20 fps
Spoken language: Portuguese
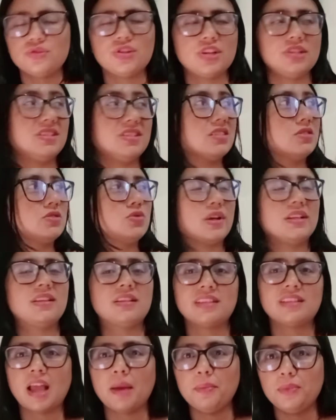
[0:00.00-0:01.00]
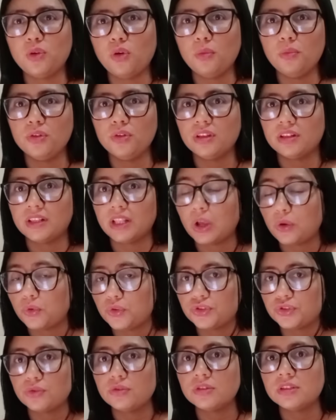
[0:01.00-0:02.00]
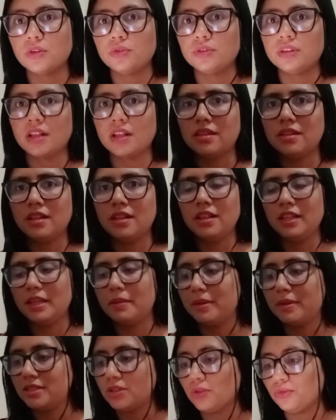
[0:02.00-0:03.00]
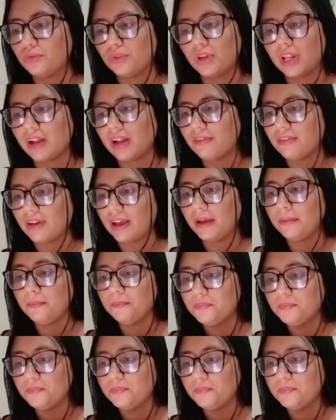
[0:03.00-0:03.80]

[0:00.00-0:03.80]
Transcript: Gente, essa zoada tá me incomodando, é a construção que tá tendo ali. Mas se eu não gravar,